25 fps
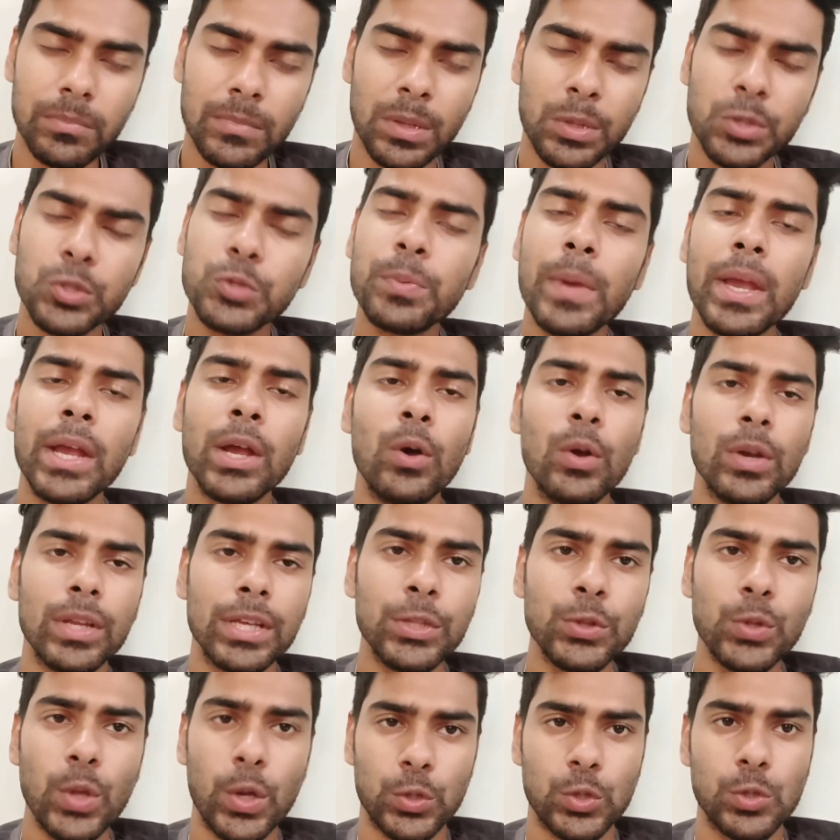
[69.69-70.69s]
ইস্ট বেঙ্গল
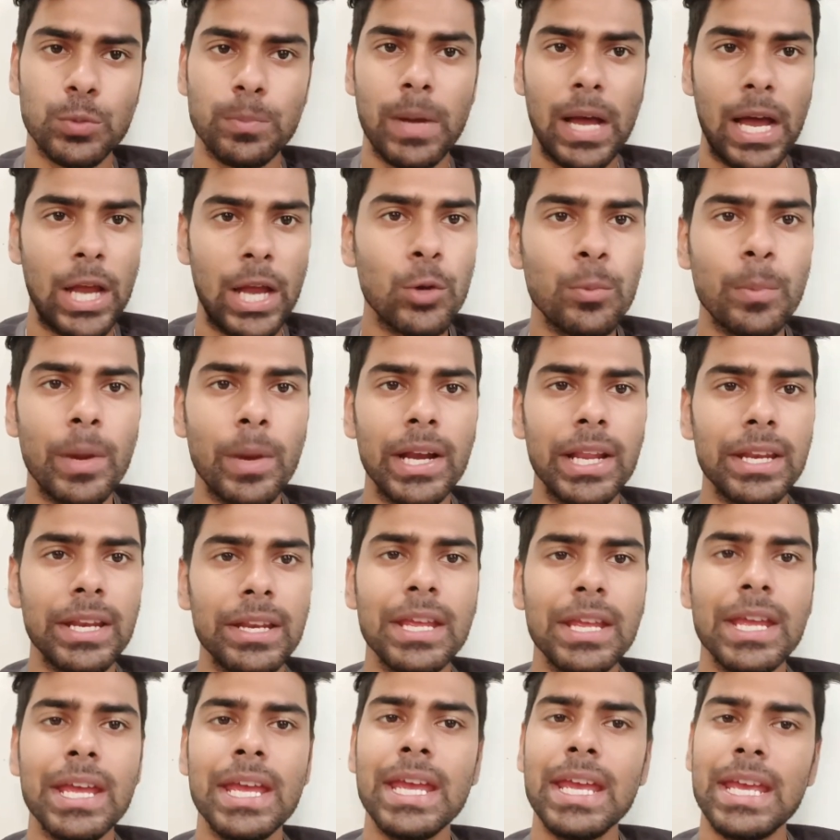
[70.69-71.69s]
কিন্তু একজন ভালো মানের
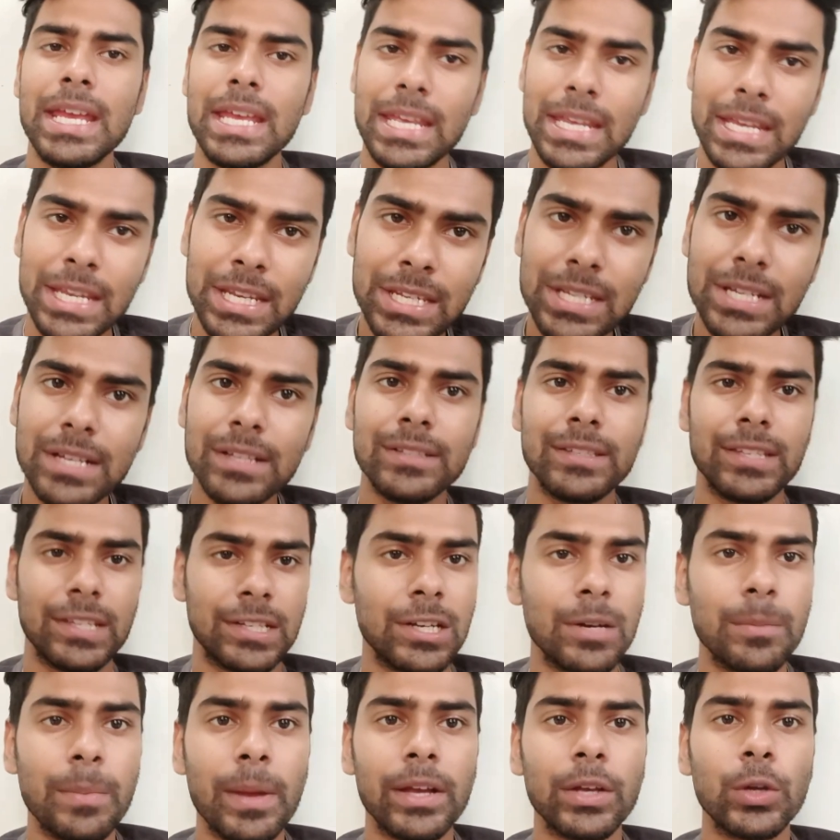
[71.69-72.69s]
ইন্ডিয়ান
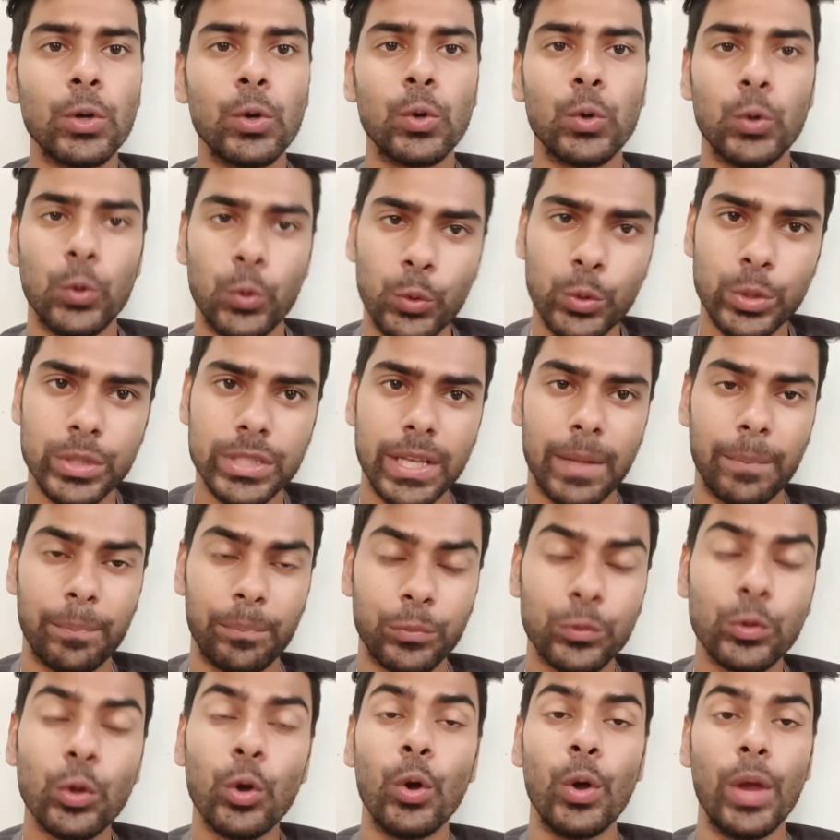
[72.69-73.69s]
সেন্টার ব্যাককেও খুঁজছে
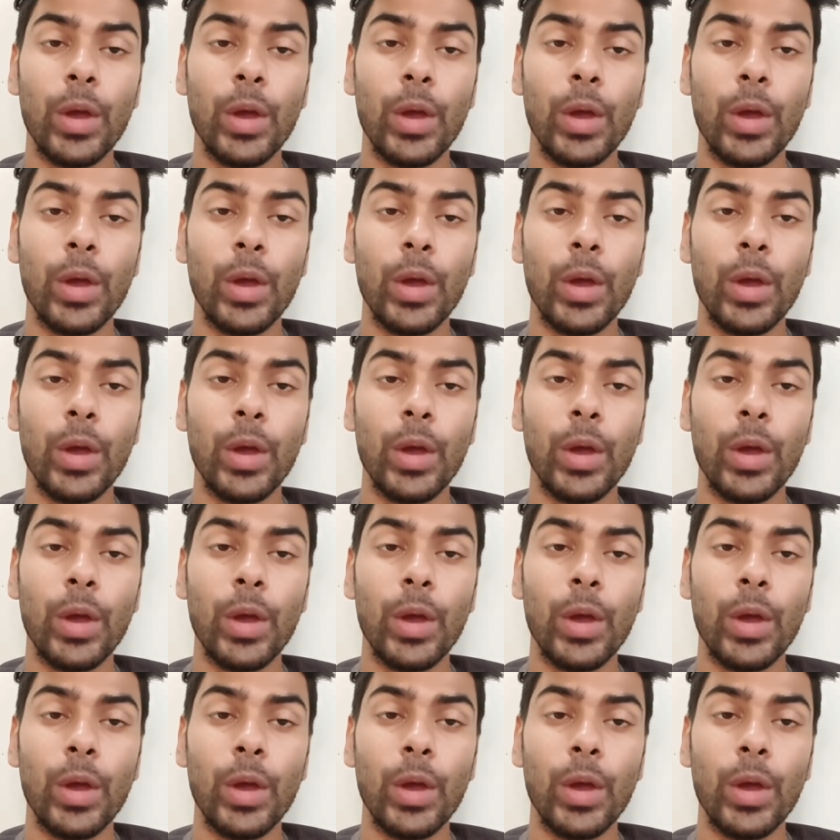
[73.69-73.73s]
তো